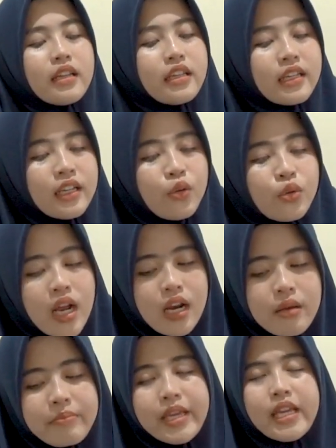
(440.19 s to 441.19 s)
Ini kurang
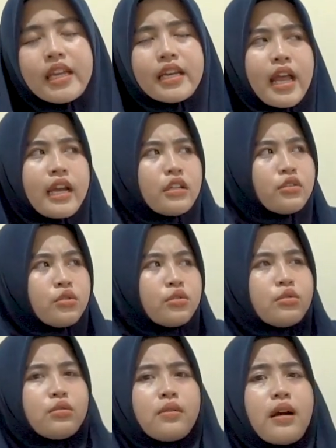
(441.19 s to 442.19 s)
lebih inden
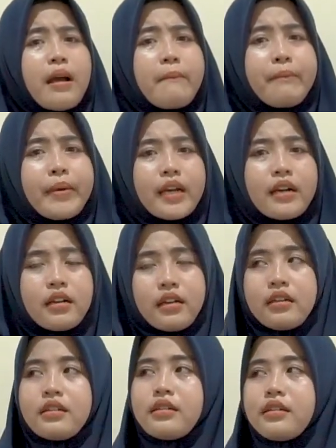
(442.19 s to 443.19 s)
itu hampir
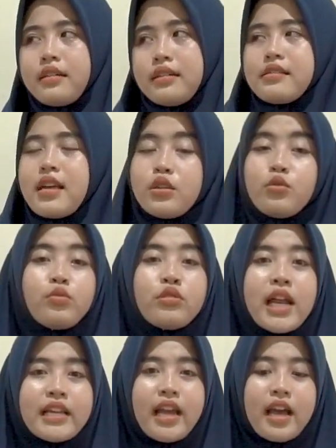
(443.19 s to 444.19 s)
eh, satu
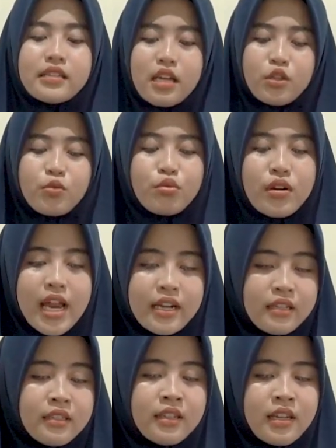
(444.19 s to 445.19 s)
bulan ya, satu bulan